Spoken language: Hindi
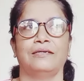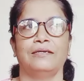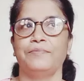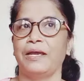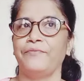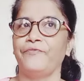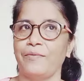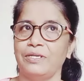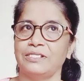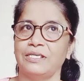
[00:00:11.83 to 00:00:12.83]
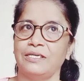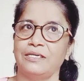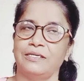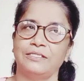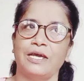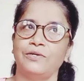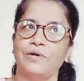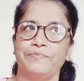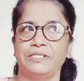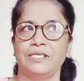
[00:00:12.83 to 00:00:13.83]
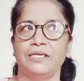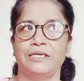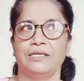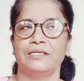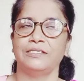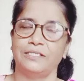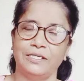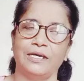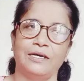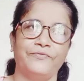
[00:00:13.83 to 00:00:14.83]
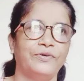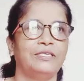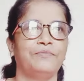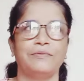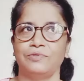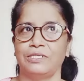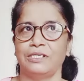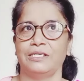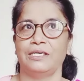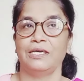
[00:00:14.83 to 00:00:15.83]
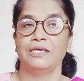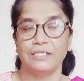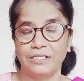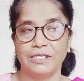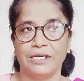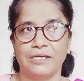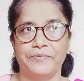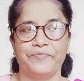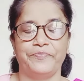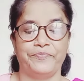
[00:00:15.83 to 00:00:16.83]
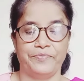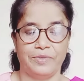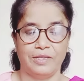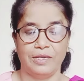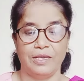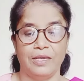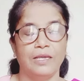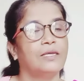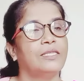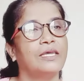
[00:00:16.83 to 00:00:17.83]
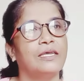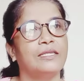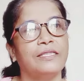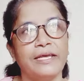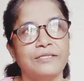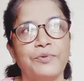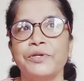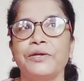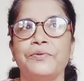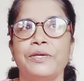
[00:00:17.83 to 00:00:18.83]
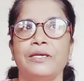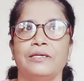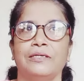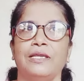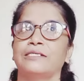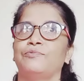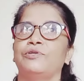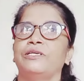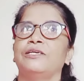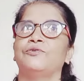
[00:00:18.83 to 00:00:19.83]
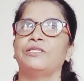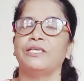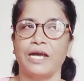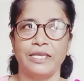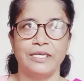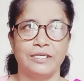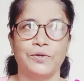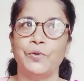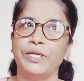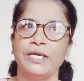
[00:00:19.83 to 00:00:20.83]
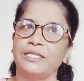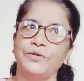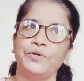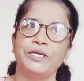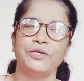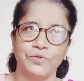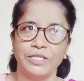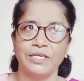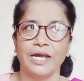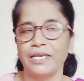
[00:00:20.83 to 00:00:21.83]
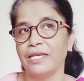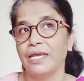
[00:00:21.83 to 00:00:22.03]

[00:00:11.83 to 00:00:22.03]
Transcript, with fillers: इब्राहिम फैमिली से चालू आपी से जी हाँ फनी बाबू से जी हाँ देखिए नेक्स्ट मॉर्निंग हुई नेक्स्ट मॉर्निंग इन्होंने दिखाई हुई या नहीं हुई इन्होंने दिखाई